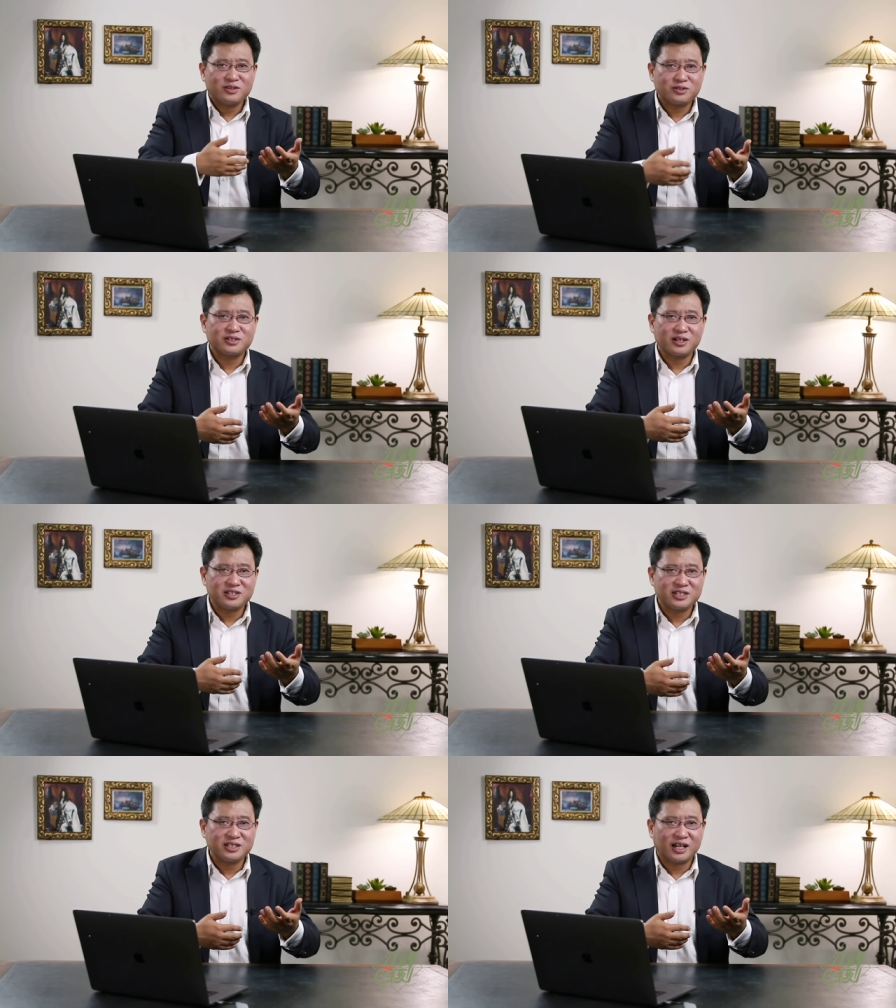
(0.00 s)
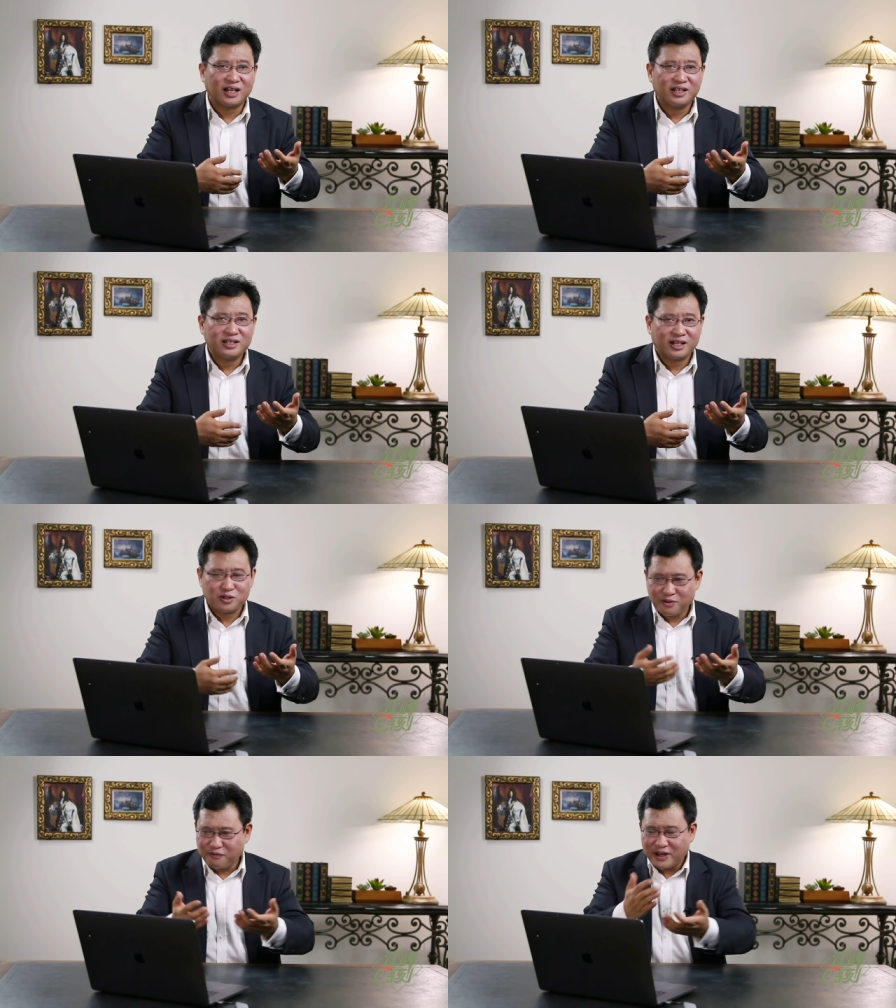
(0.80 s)
圣经啊，然
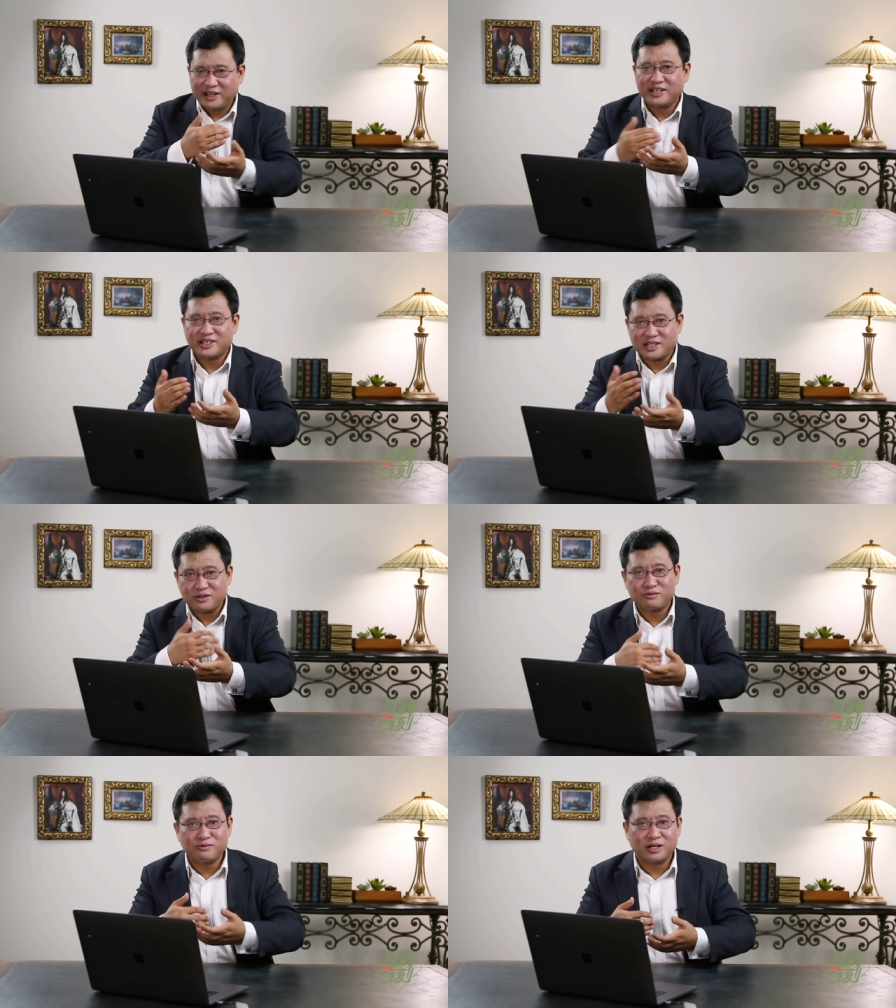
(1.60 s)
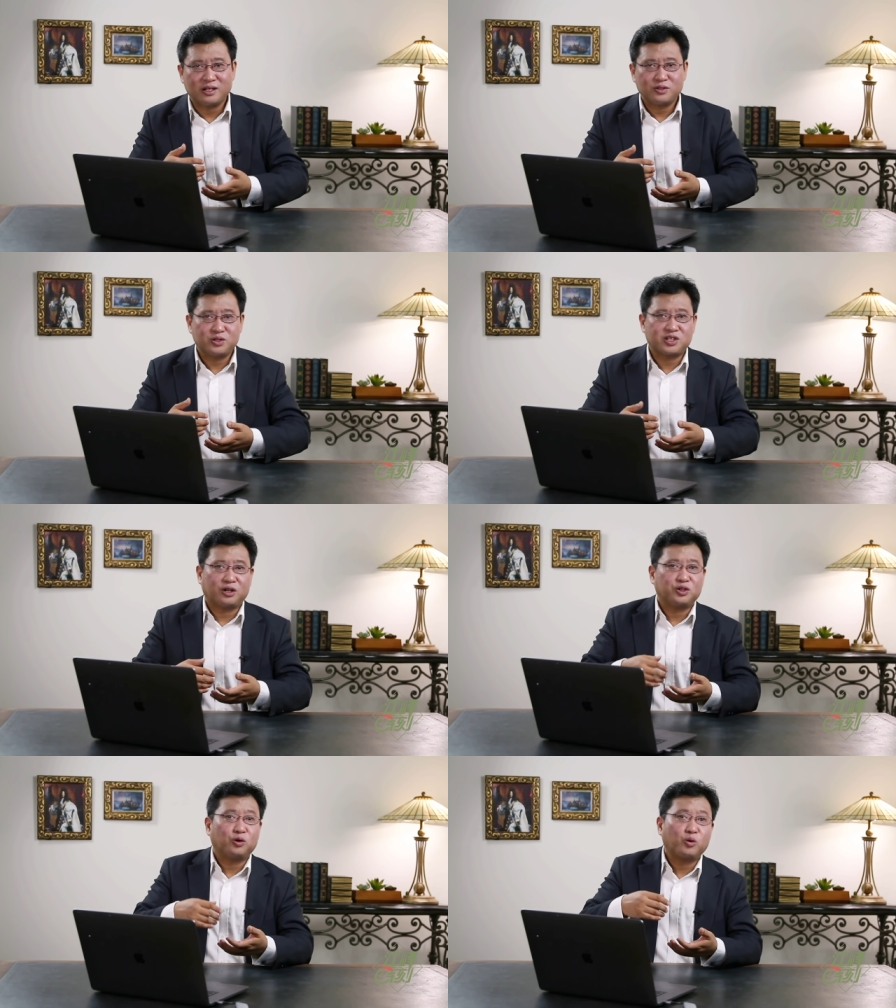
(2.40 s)
后去翻历史书啊，去
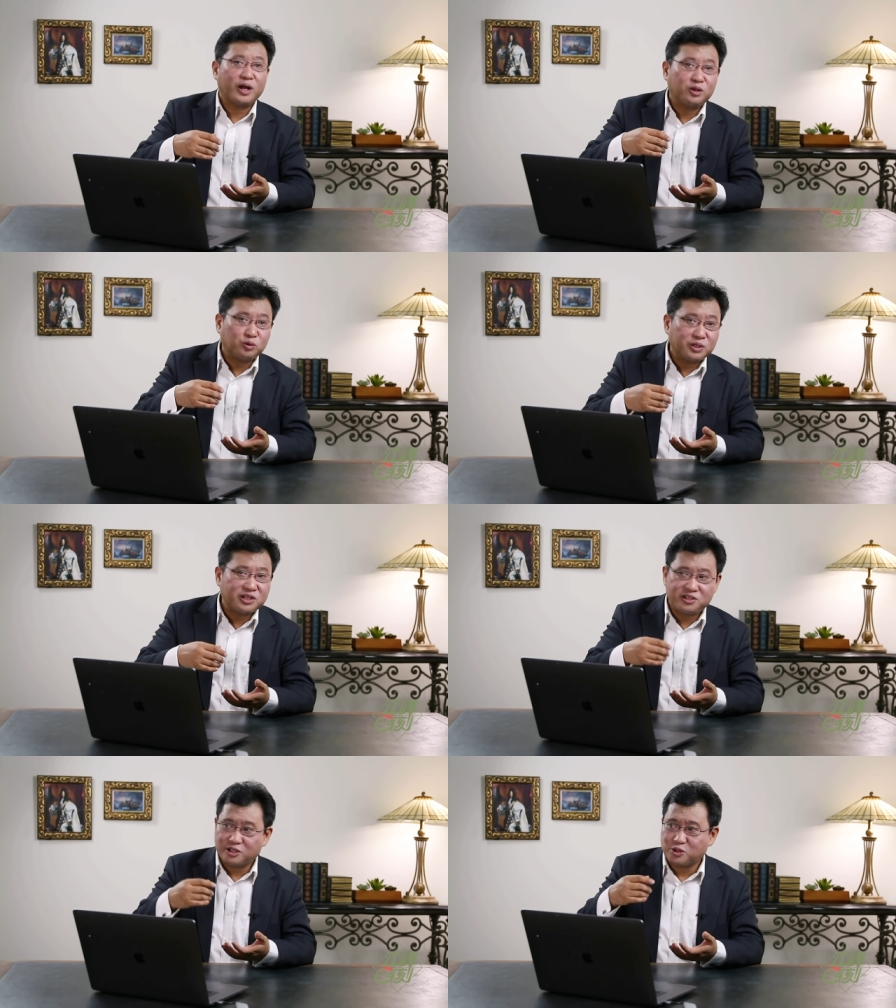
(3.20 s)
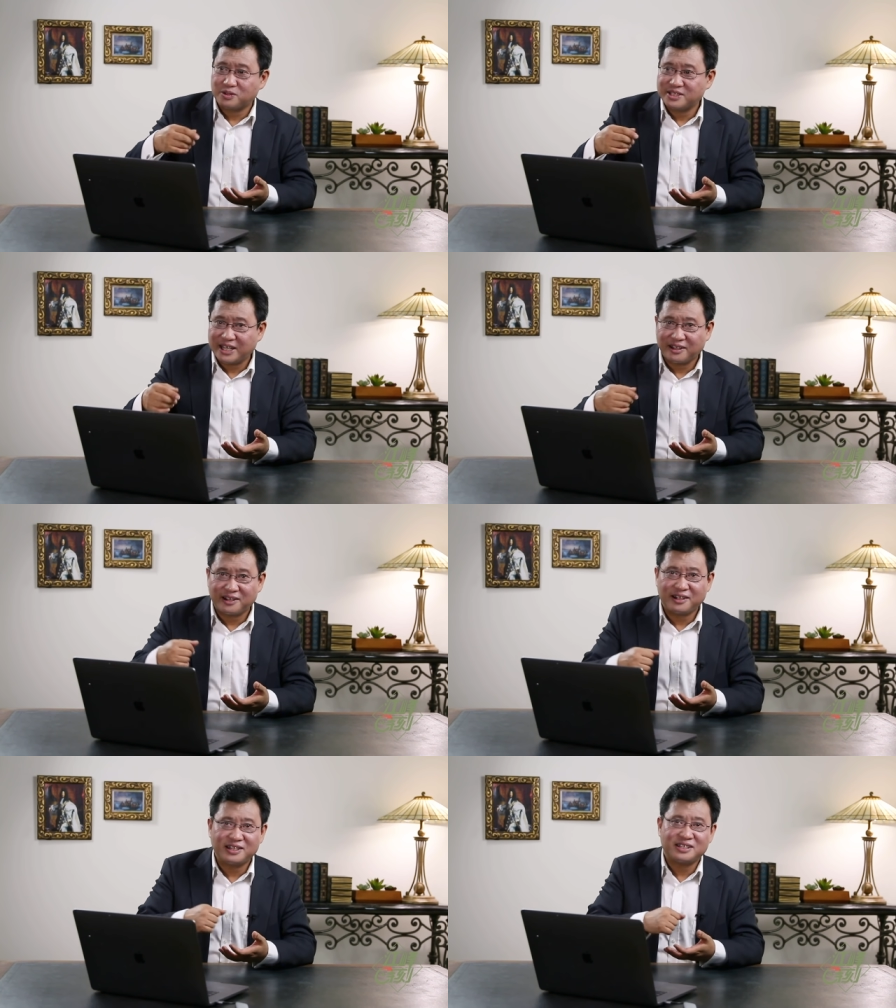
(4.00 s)
找有关奴隶制存在的
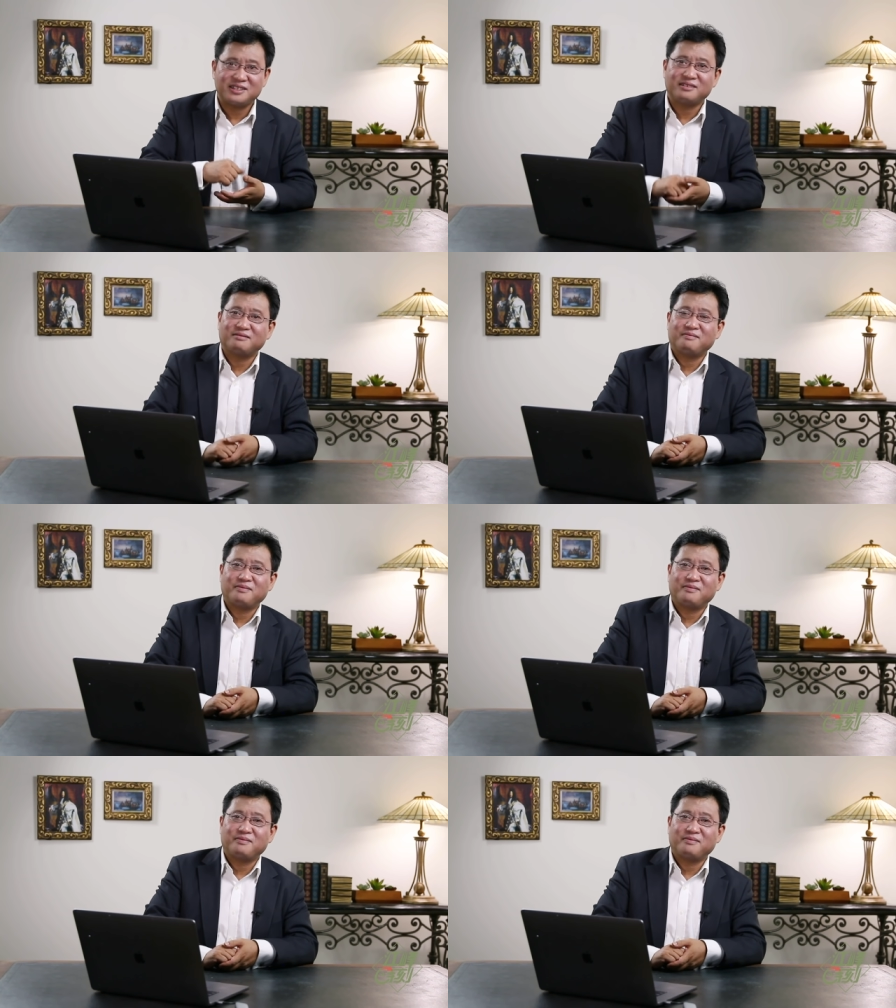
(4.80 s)
合理性，